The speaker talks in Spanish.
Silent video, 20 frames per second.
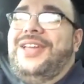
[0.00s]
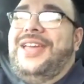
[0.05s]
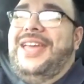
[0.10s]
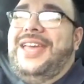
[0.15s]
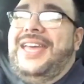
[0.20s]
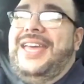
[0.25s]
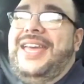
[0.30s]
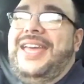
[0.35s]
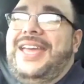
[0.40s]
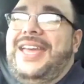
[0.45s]

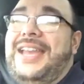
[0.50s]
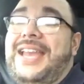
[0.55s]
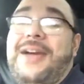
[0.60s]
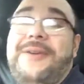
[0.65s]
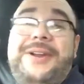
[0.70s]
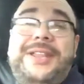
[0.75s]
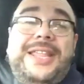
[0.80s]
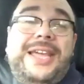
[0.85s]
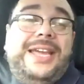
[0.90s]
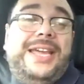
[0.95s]
Eh,
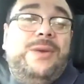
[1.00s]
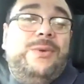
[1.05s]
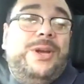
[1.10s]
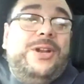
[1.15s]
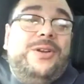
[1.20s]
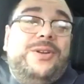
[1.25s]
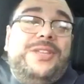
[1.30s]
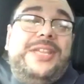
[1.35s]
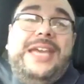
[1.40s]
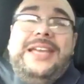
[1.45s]
la verdad que
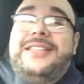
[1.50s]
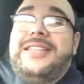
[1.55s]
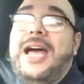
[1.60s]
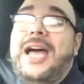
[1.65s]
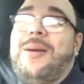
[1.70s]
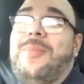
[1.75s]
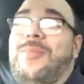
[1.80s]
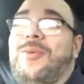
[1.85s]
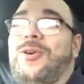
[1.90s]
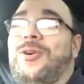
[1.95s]
bueno, ya
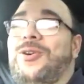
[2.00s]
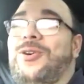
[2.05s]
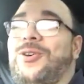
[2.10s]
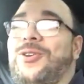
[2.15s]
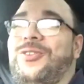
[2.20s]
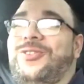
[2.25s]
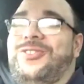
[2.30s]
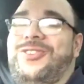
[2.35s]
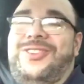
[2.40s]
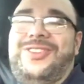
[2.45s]

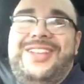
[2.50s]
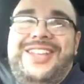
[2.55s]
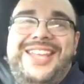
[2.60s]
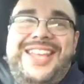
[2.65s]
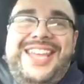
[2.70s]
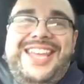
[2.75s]
estamos